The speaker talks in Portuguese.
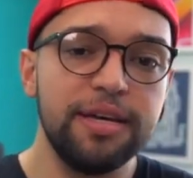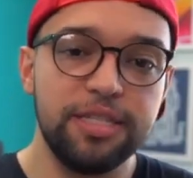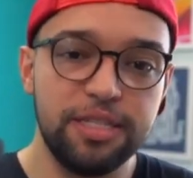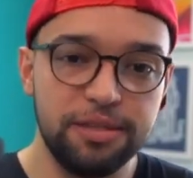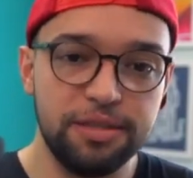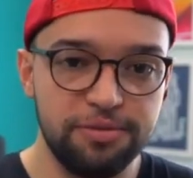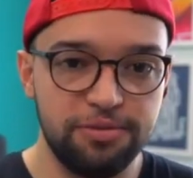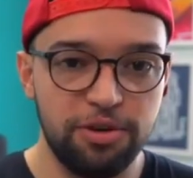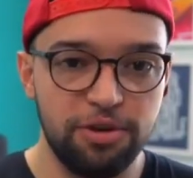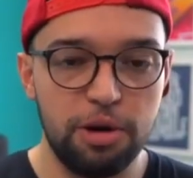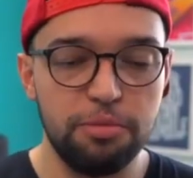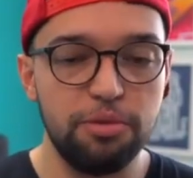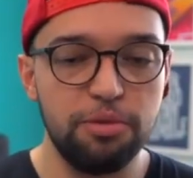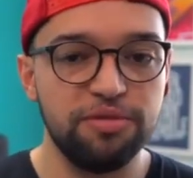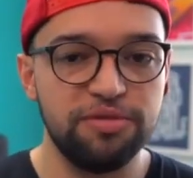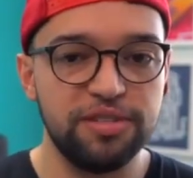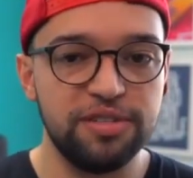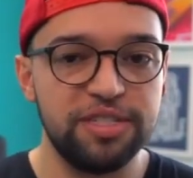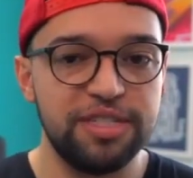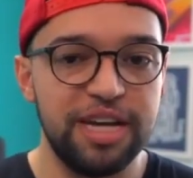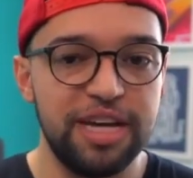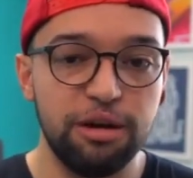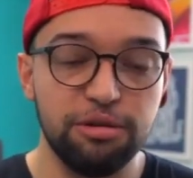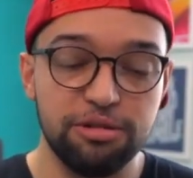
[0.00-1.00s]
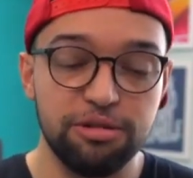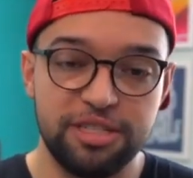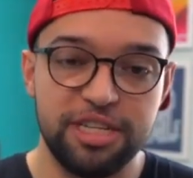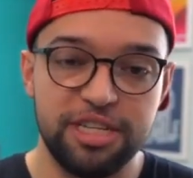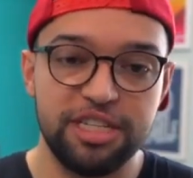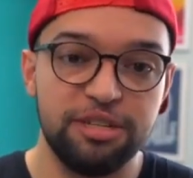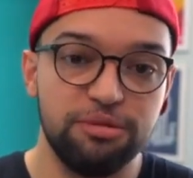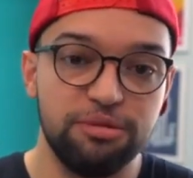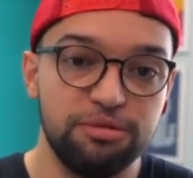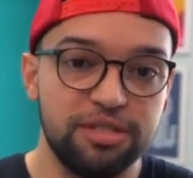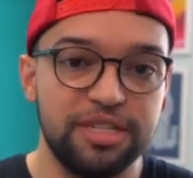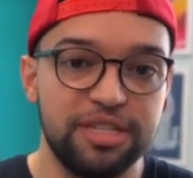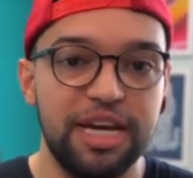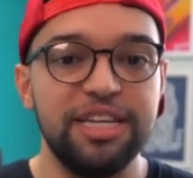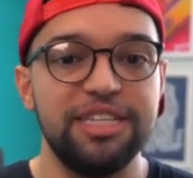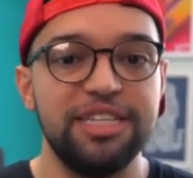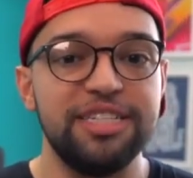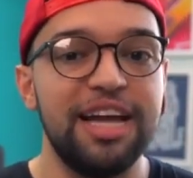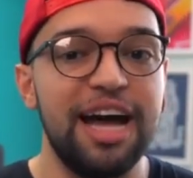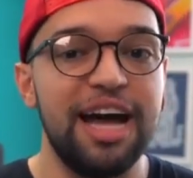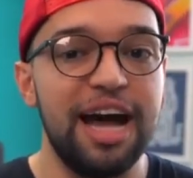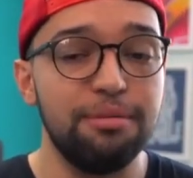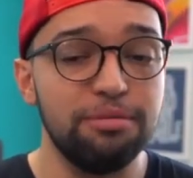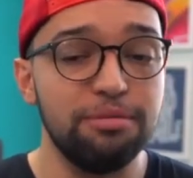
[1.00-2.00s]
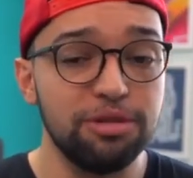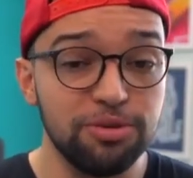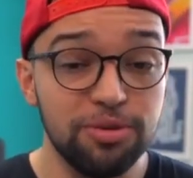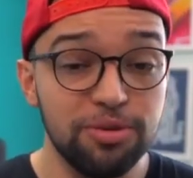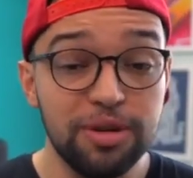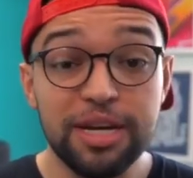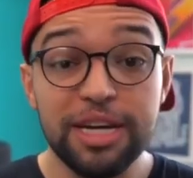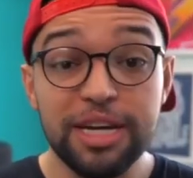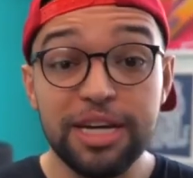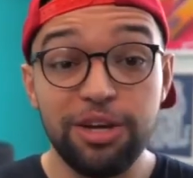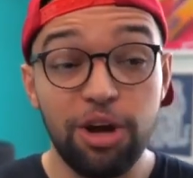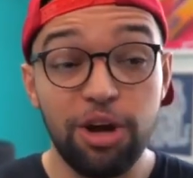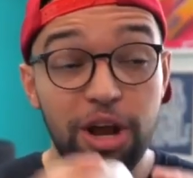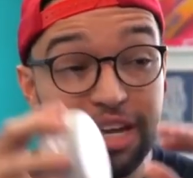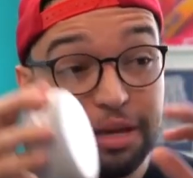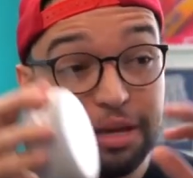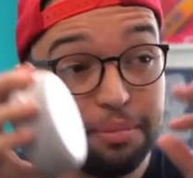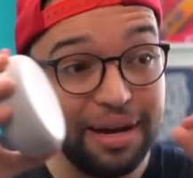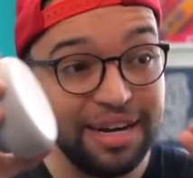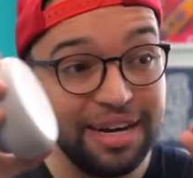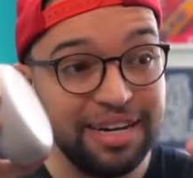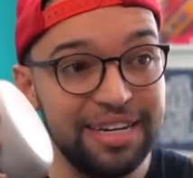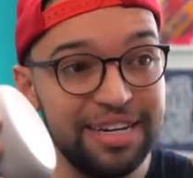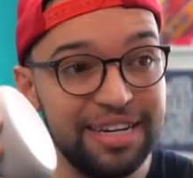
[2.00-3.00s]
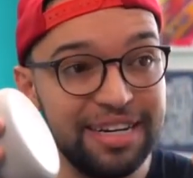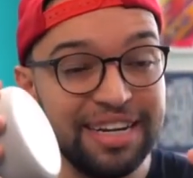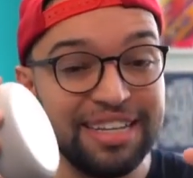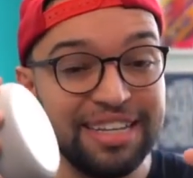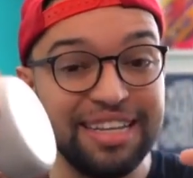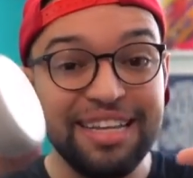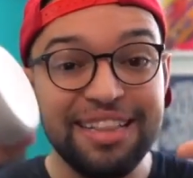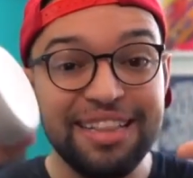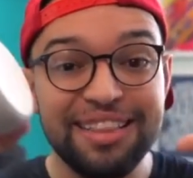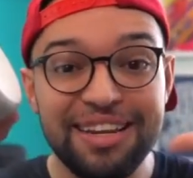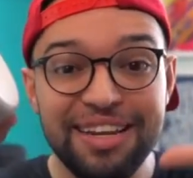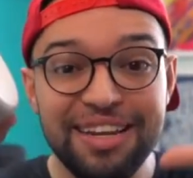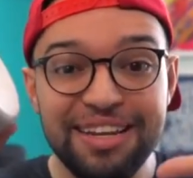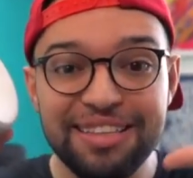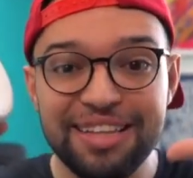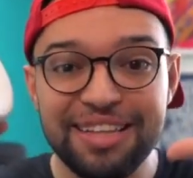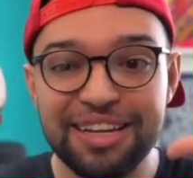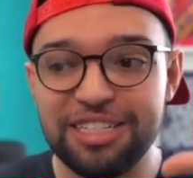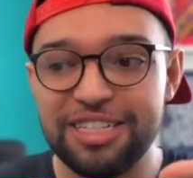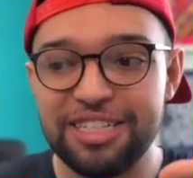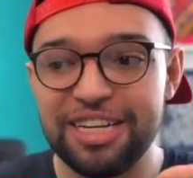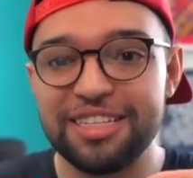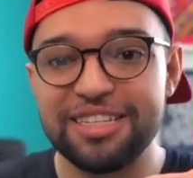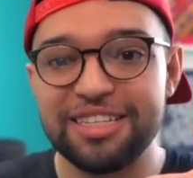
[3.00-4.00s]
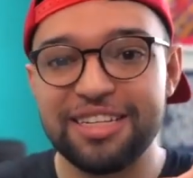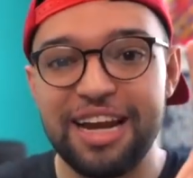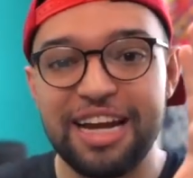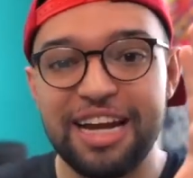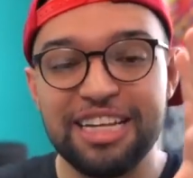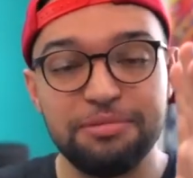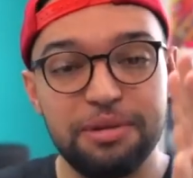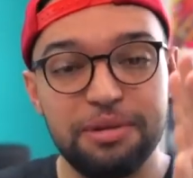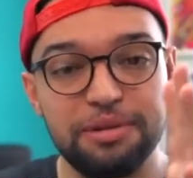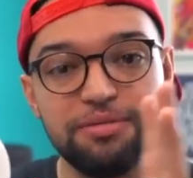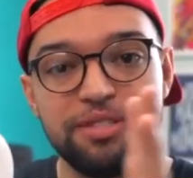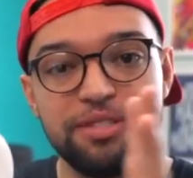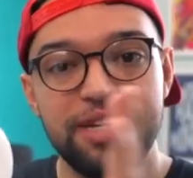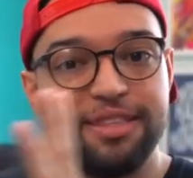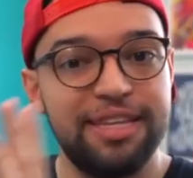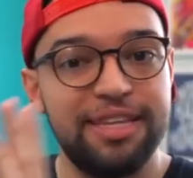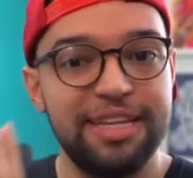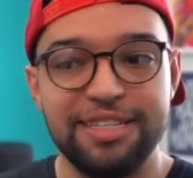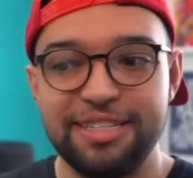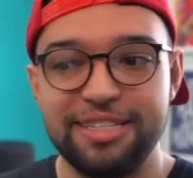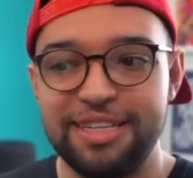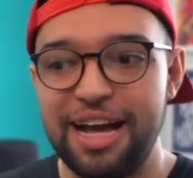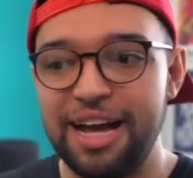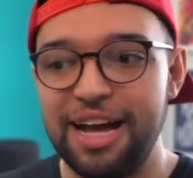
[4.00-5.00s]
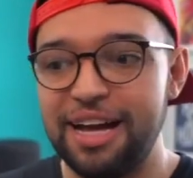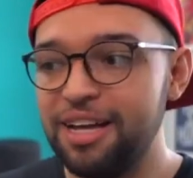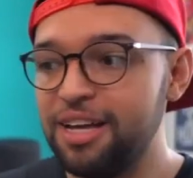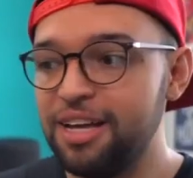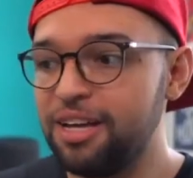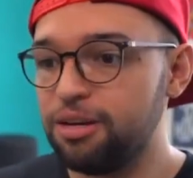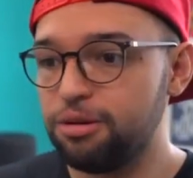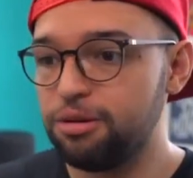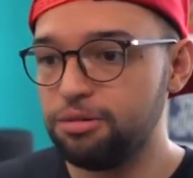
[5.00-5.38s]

de forma oficial, ou seja, no site da Amazon. E olha que bacana, tem 30 dias grátis para você testar.